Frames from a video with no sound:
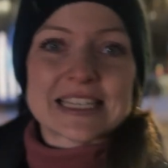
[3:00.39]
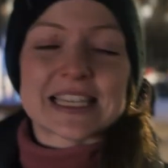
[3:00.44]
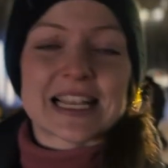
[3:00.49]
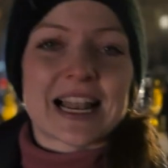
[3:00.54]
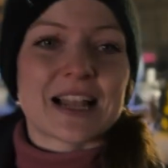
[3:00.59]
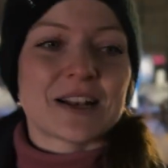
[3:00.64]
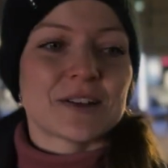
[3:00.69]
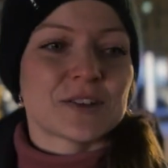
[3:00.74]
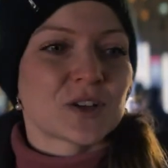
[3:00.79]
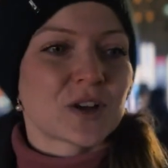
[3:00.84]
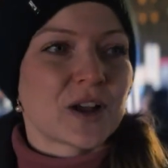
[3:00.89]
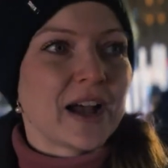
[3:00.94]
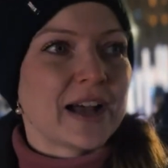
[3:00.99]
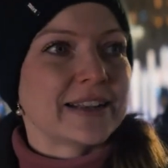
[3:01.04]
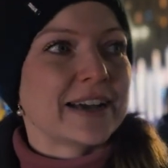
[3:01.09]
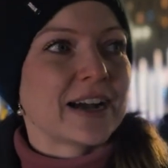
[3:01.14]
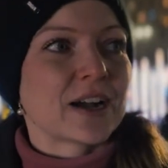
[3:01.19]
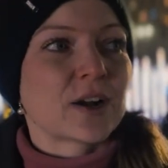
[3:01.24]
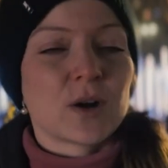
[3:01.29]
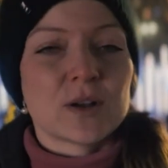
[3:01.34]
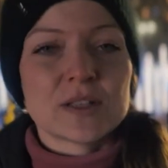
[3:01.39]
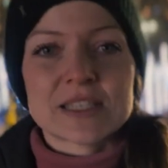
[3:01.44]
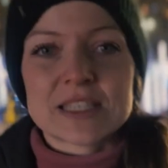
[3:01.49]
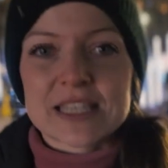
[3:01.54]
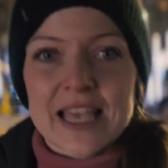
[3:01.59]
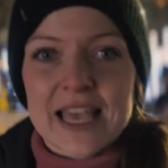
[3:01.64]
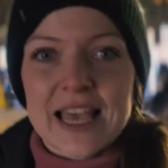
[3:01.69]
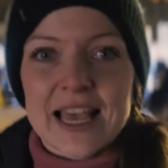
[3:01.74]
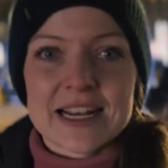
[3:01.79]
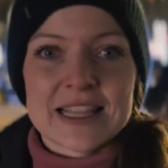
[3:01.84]
selalu juga ada
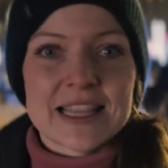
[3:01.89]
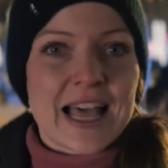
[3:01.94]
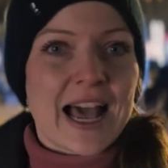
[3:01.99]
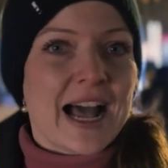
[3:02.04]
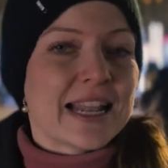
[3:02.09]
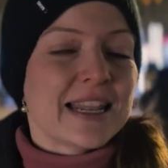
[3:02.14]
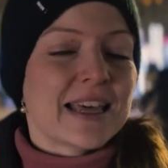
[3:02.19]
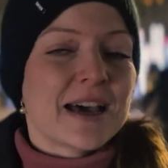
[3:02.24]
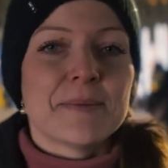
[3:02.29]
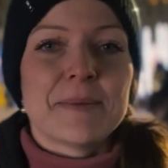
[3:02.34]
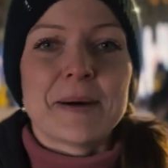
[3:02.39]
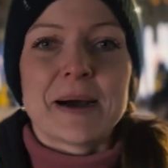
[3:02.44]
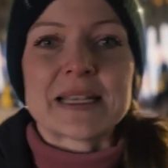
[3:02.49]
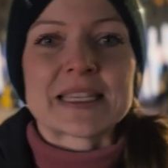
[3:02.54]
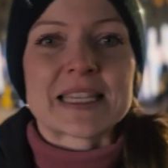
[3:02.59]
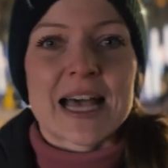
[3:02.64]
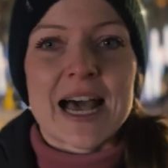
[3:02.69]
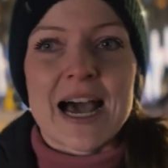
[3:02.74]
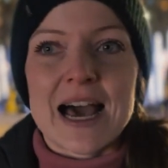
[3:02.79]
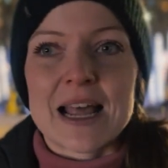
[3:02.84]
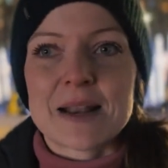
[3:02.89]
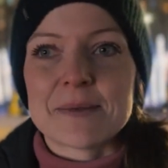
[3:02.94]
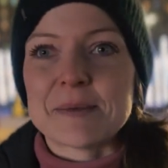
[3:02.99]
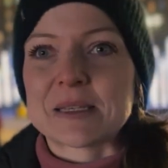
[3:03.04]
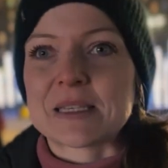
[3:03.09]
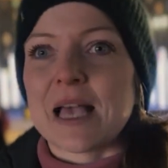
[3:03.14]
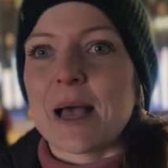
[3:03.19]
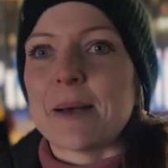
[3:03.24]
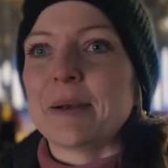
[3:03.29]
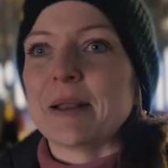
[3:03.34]
konser, ada bazar,
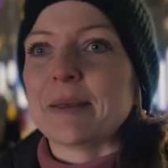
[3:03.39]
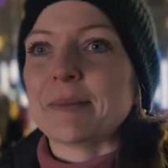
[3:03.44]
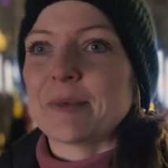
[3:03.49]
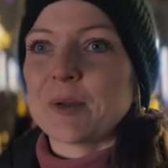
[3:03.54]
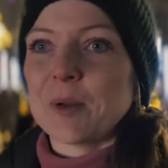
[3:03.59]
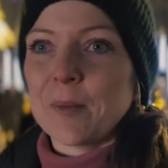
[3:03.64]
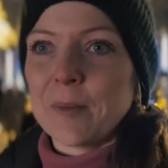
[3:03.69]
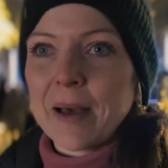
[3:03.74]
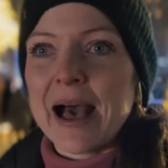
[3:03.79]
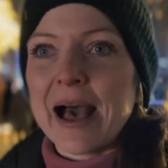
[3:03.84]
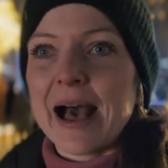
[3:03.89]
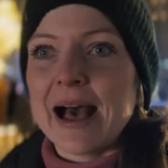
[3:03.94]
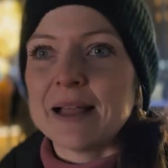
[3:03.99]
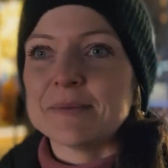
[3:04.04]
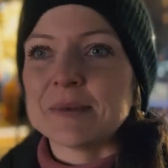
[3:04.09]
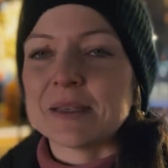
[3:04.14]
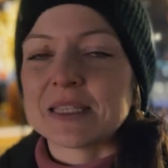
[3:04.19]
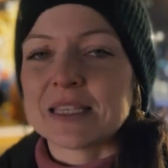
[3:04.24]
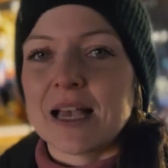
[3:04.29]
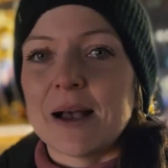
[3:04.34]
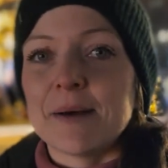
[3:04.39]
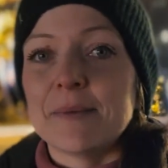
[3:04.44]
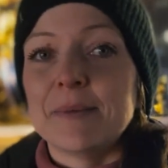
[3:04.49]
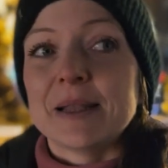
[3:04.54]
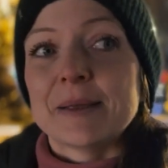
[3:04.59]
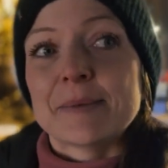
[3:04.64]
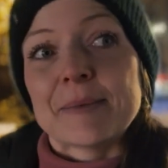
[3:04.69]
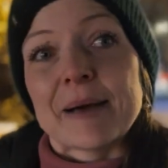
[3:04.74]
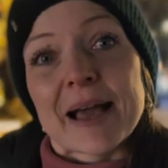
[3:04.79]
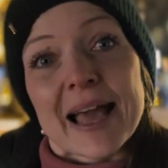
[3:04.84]
bisa beli minuman, bisa
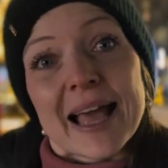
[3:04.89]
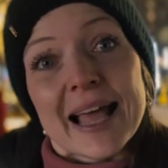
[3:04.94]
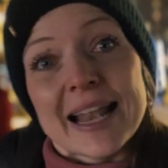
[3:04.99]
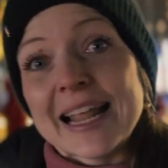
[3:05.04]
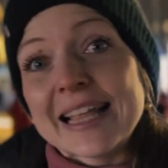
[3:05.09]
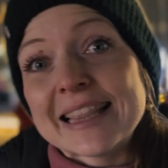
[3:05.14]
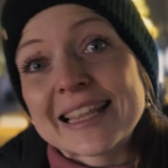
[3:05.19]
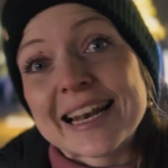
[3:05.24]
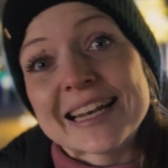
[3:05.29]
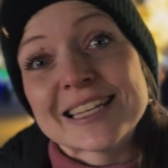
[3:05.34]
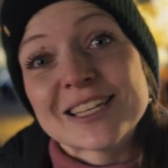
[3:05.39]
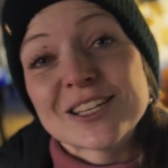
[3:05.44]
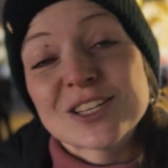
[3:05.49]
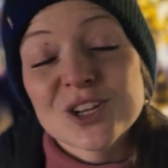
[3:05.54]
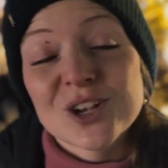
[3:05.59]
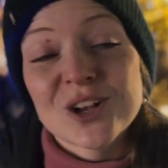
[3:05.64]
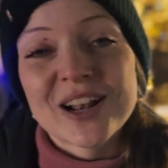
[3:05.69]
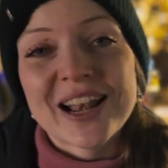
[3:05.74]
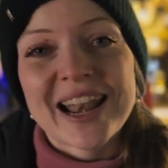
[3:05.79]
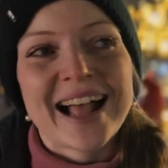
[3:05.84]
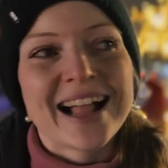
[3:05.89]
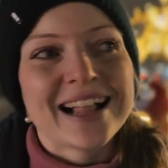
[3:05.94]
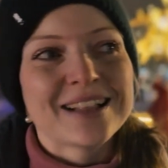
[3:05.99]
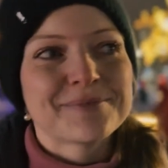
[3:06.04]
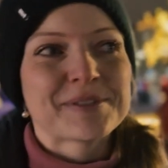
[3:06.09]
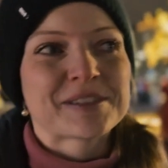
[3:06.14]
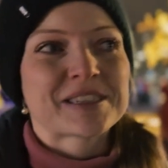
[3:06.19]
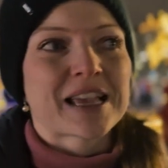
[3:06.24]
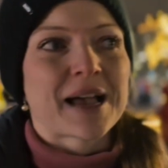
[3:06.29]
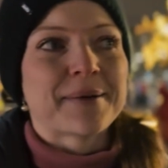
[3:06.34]
beli makanan
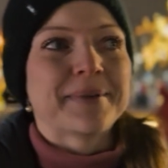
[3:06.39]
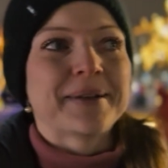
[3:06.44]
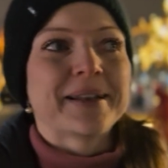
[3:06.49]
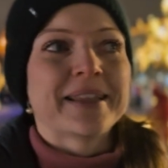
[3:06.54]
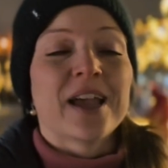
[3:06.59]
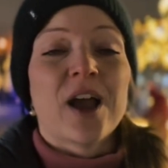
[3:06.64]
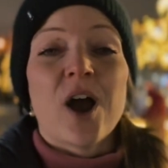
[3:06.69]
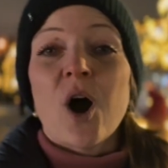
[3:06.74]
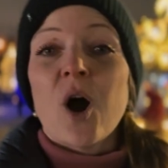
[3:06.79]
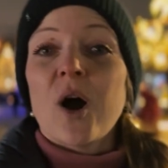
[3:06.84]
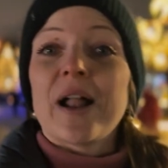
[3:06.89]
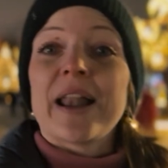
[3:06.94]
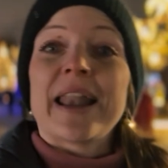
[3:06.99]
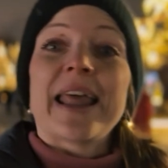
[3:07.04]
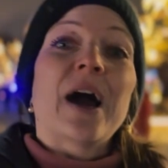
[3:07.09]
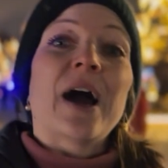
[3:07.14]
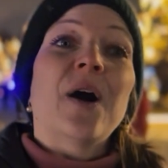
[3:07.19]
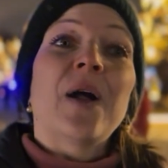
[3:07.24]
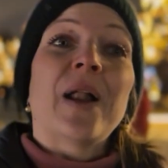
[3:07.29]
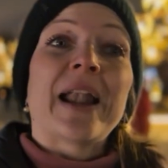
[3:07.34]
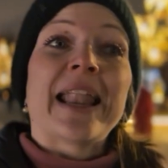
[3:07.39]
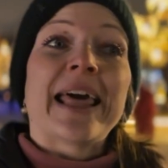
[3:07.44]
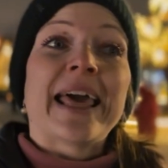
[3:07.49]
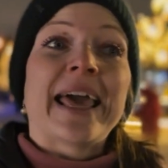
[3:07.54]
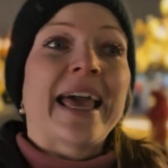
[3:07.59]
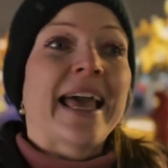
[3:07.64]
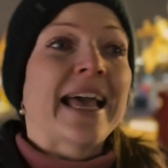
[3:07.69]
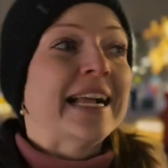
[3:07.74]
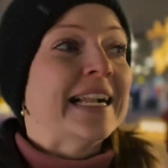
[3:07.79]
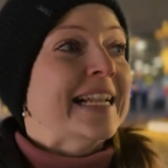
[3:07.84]
tradisional, bisa beli
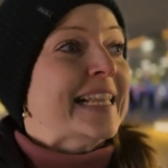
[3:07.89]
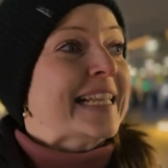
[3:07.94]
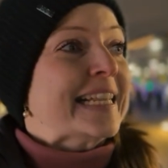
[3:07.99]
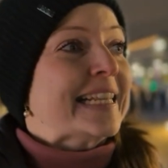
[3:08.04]
oleh-oleh.